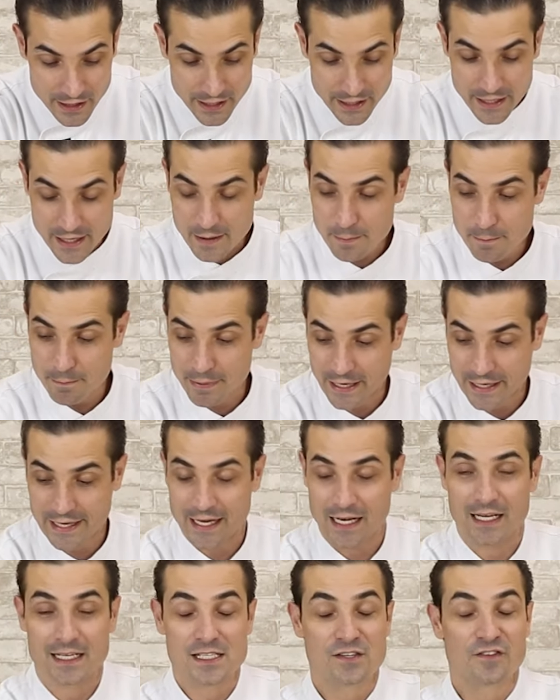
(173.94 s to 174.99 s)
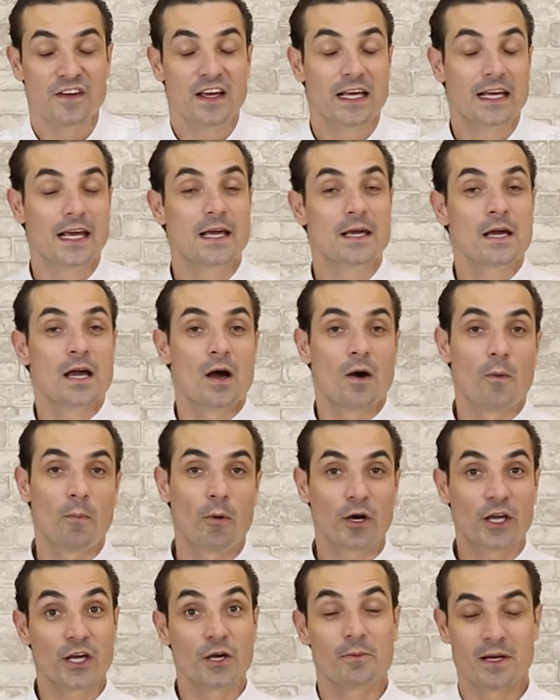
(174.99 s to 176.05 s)
E para que elas fiquem um
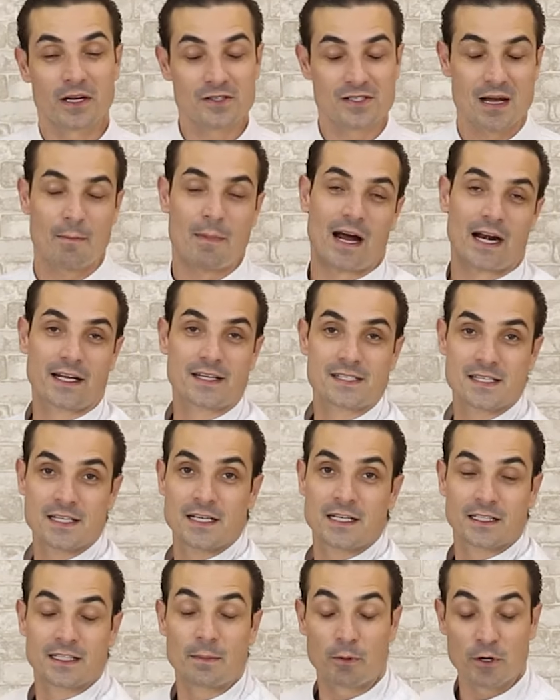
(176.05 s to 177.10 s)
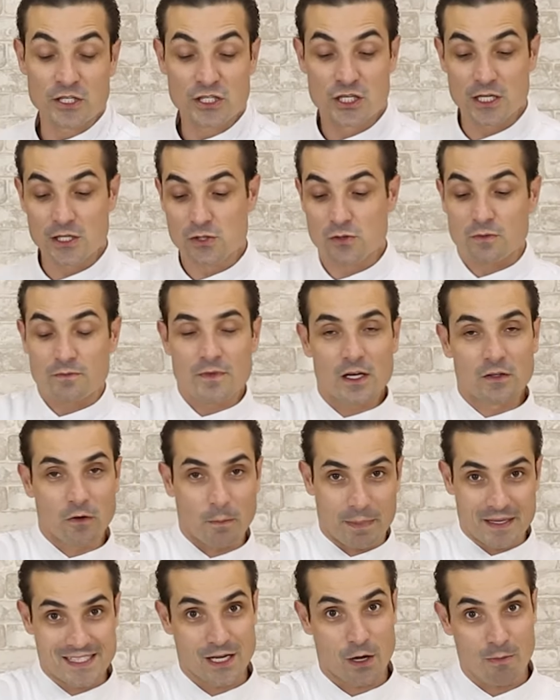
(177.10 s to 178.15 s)
pouquinho menos amargas. Depois disso, eu
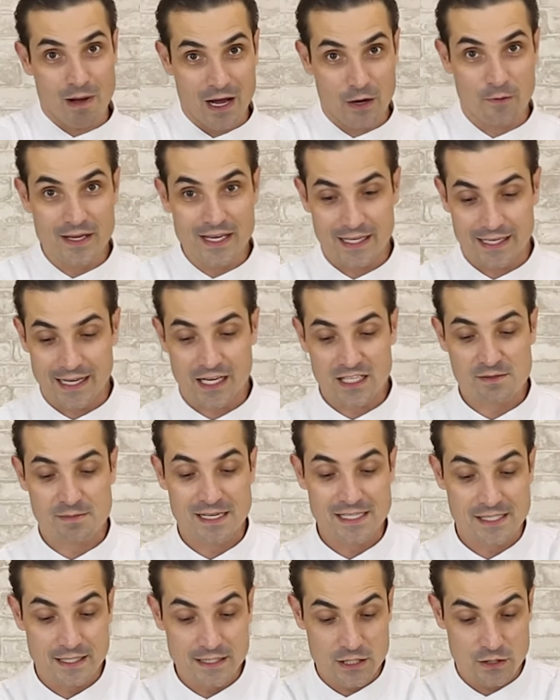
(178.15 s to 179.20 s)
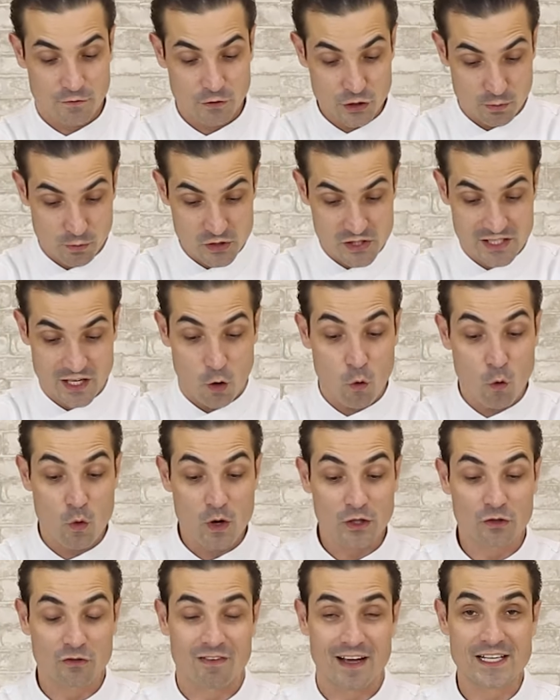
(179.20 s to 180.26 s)
vou passar uma aguinha nelas, mas antes eu vou te mostrar o
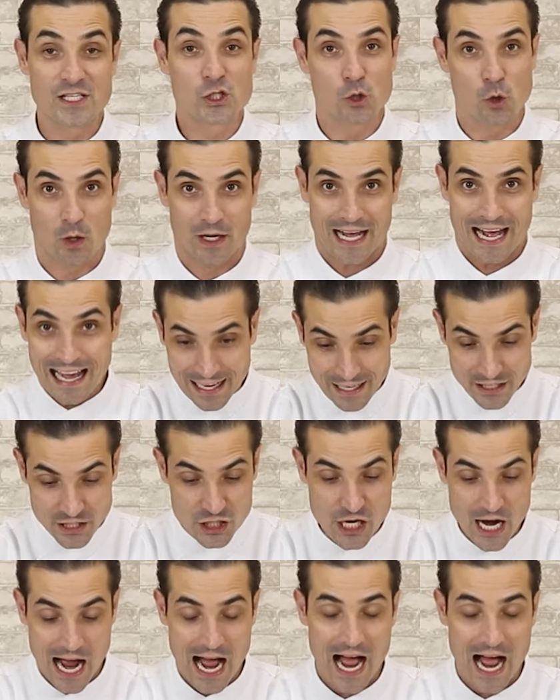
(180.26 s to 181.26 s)
quanto vai sorar de